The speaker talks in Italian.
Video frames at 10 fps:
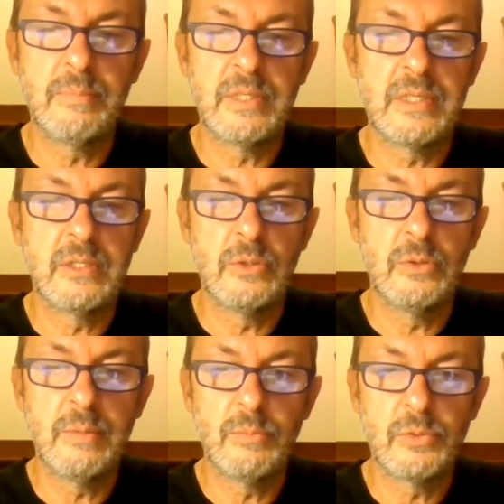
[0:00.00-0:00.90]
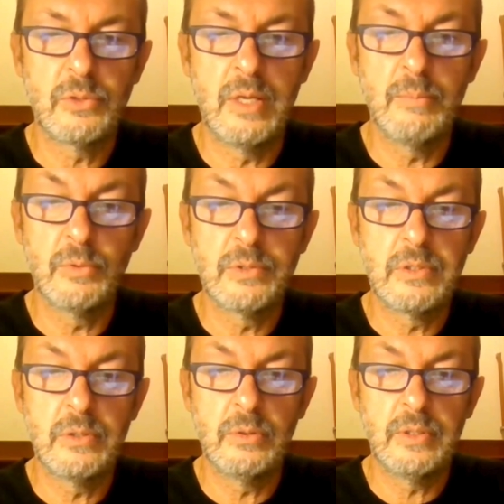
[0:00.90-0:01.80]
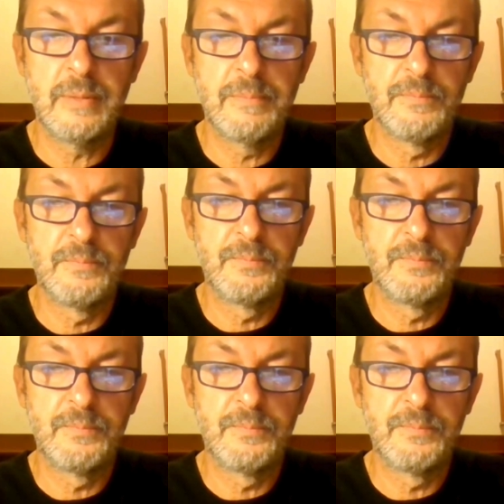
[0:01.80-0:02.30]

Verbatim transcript: impressioni, emozioni.